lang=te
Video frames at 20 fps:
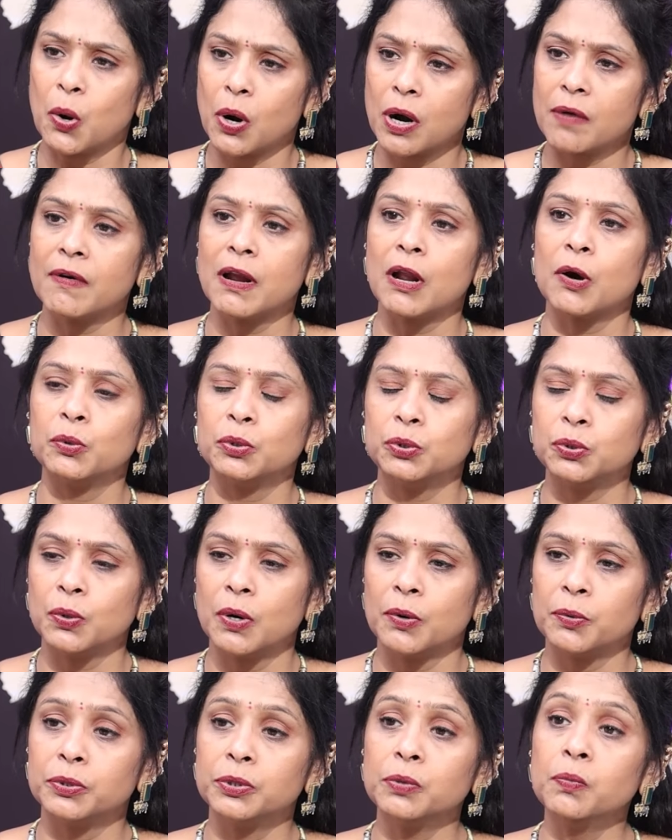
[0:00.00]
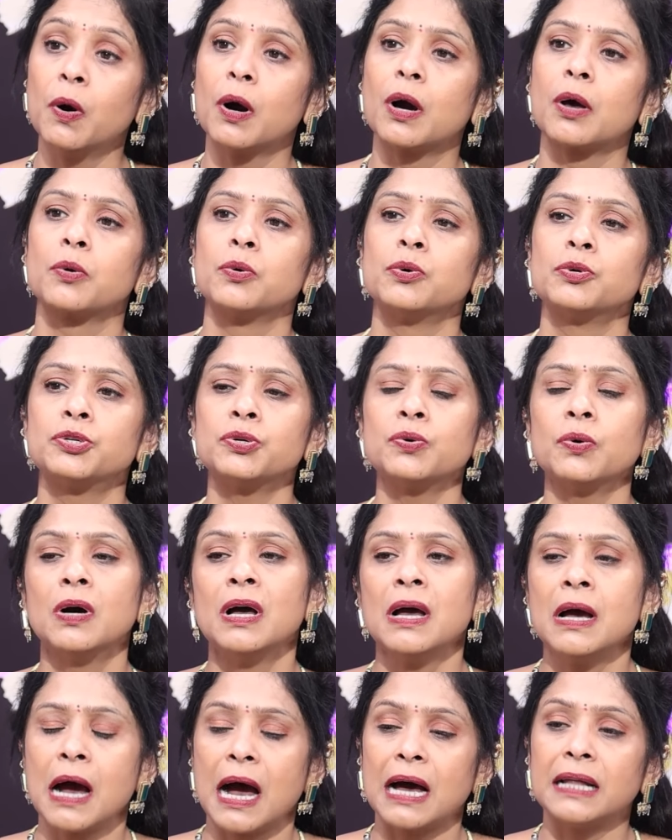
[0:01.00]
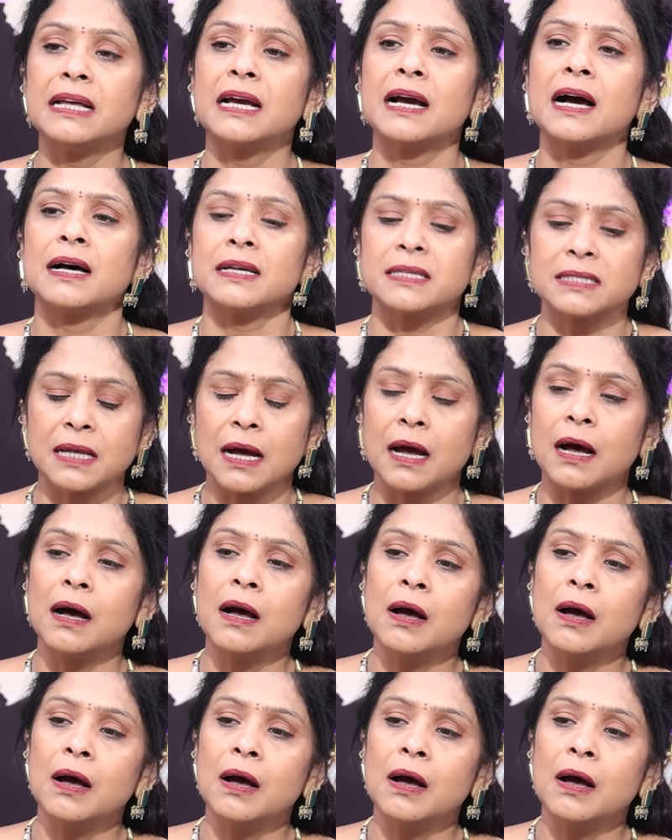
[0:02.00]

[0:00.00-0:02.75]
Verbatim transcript: గొడవలు అవుతూ అవుతూ ఒకరోజు అది కాస్త